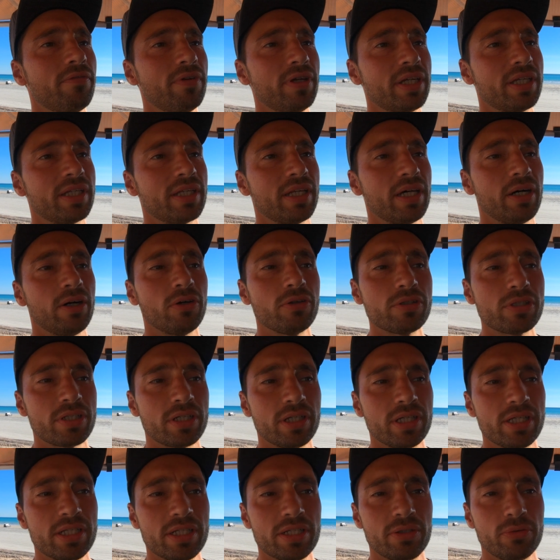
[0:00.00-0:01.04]
wegen der
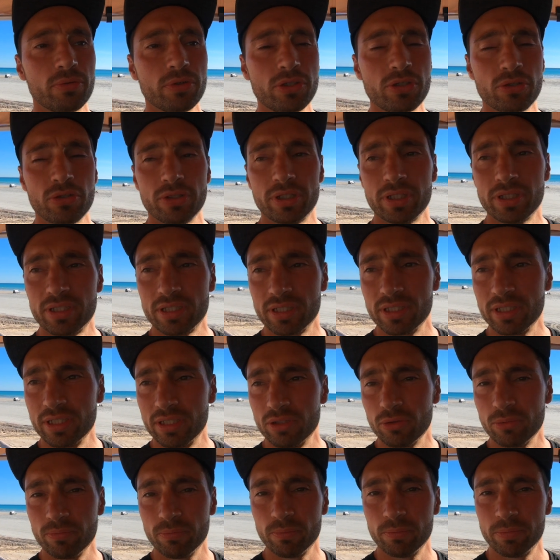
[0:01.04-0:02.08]
Ausreise. Ich würde es euch jetzt
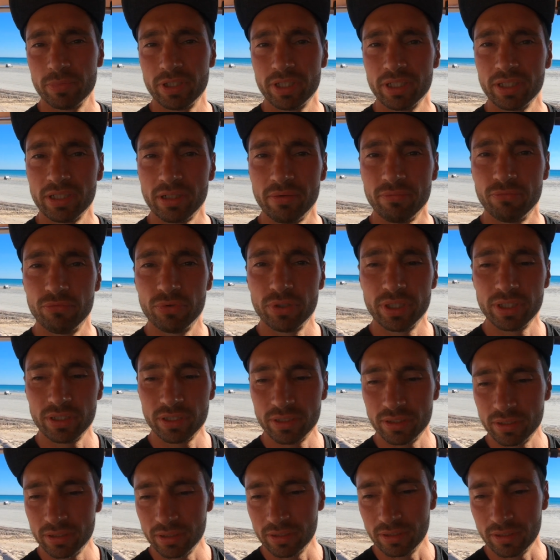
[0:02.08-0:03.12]
nicht unbedingt
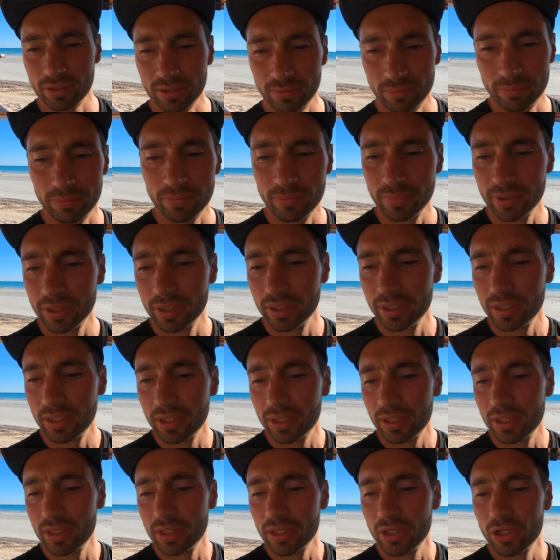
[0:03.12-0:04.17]
empfehlen, ähm,
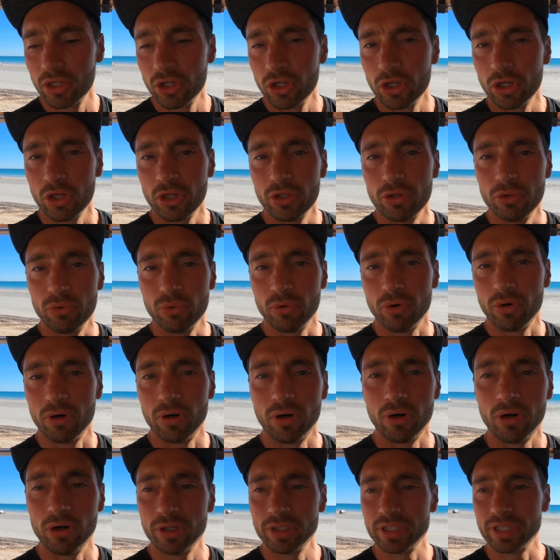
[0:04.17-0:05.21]

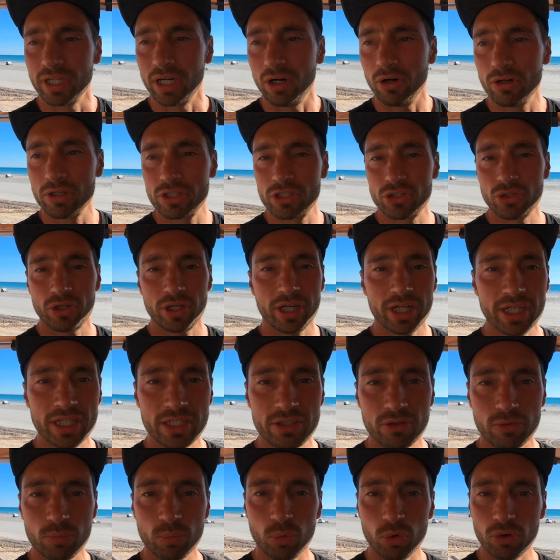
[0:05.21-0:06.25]
nur heute
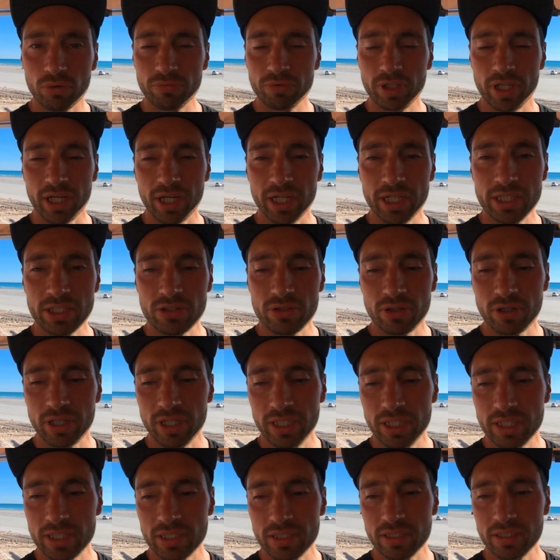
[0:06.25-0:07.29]
auszureisen und morgen wieder
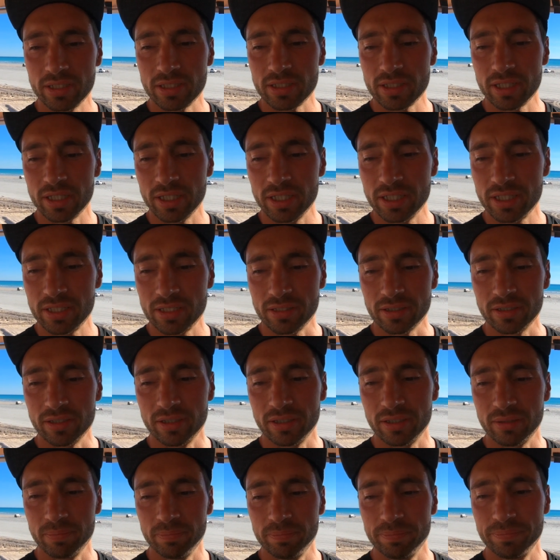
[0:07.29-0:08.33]
einzureisen. Das heißt,
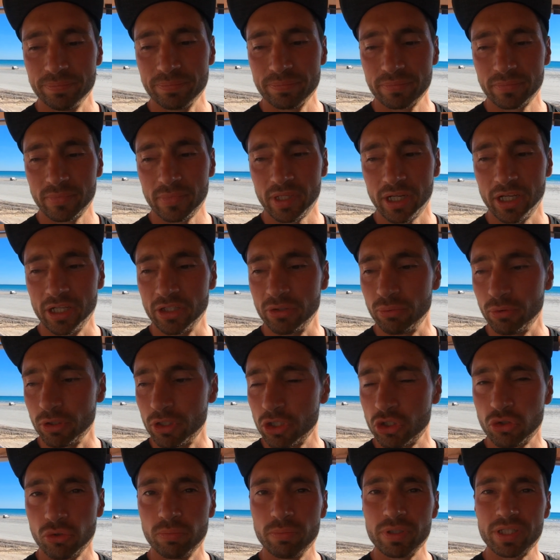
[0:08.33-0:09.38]
ähm, ich
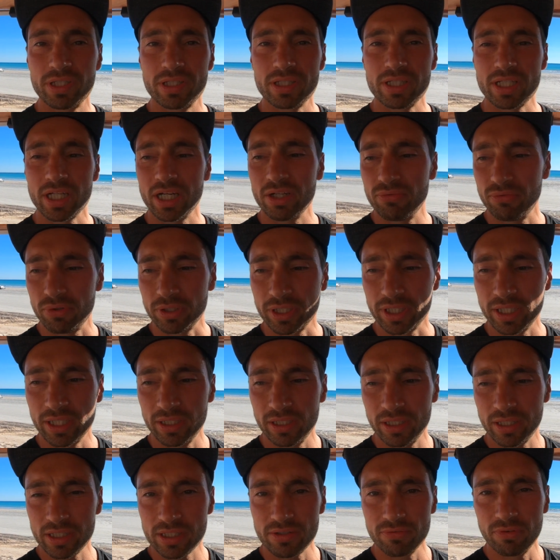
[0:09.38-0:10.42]
würde schon ein bisschen Zeit
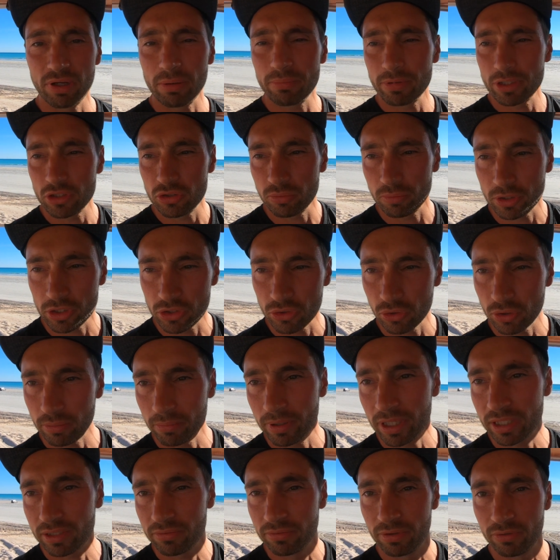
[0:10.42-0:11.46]
vergehen lassen. Wir haben das immer so
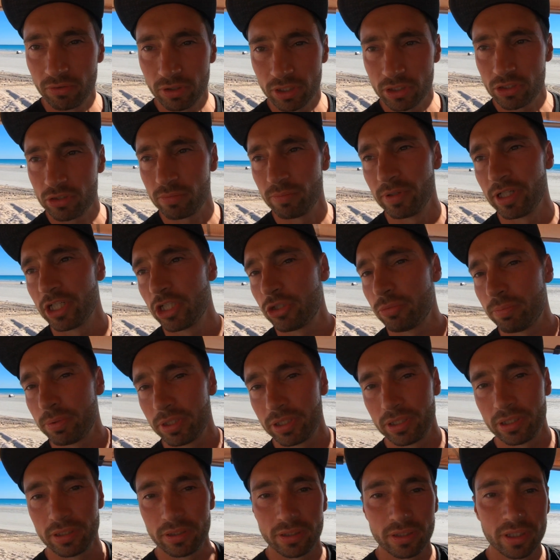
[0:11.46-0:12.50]
gemacht, wir waren zum
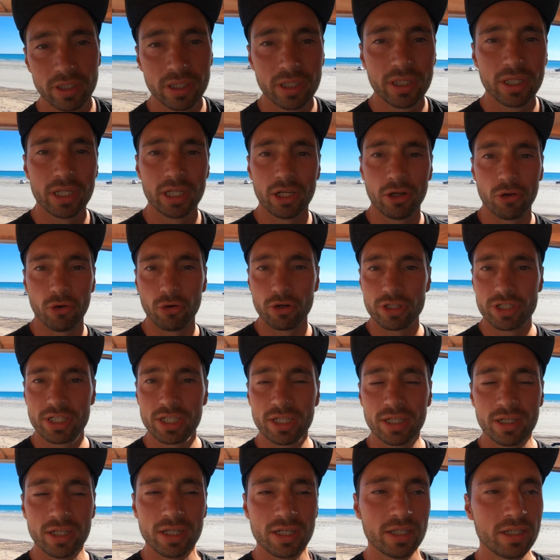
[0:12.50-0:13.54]
Beispiel in
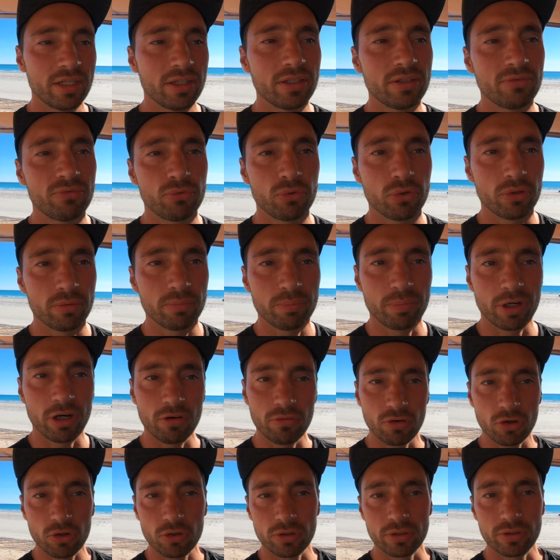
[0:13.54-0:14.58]
Neuseeland für ein
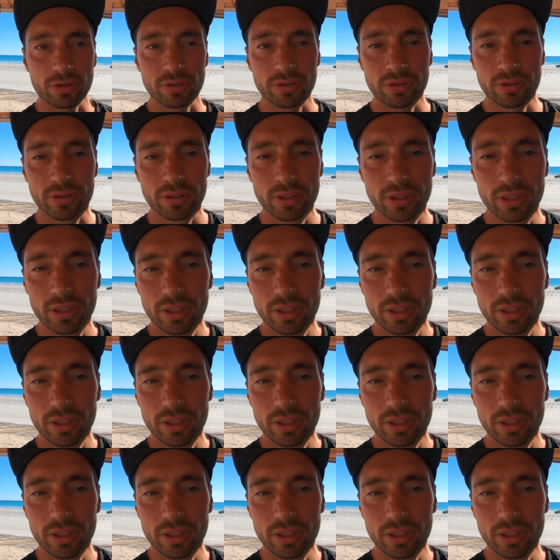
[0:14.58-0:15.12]
paar Wochen,